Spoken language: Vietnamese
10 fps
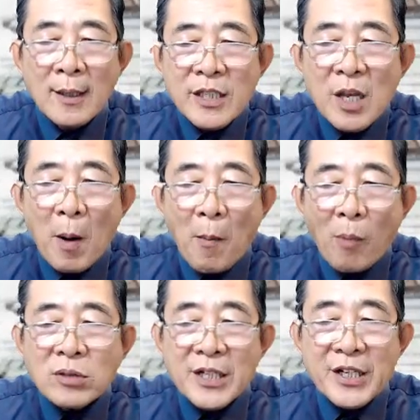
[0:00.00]
nhưng mà
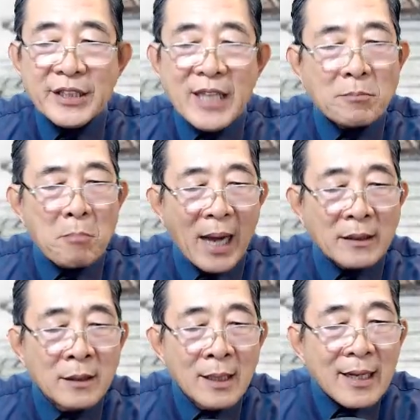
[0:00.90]
bóng người thanh
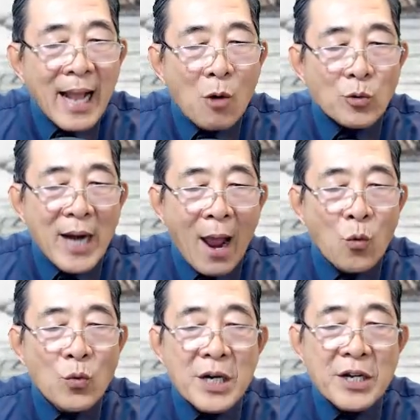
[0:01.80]
mảnh, cao
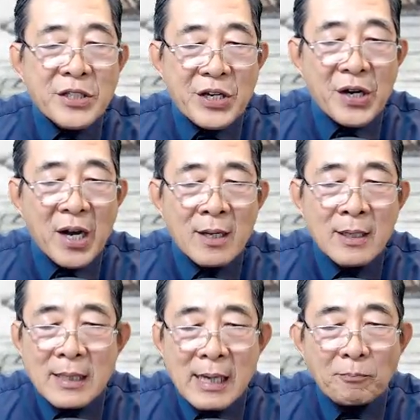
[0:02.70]
ráo đứng giữa
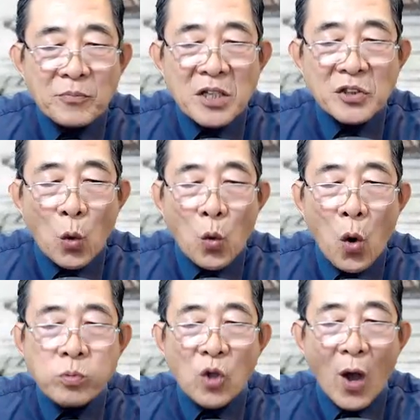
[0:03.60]
lập tức thu
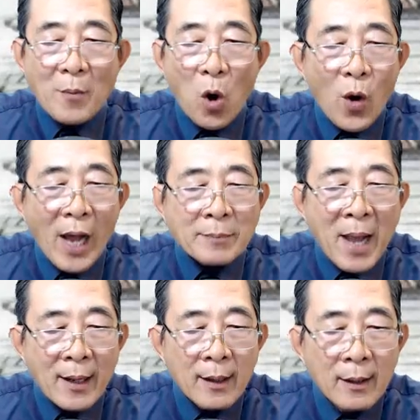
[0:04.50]
hút toàn bộ ánh mắt.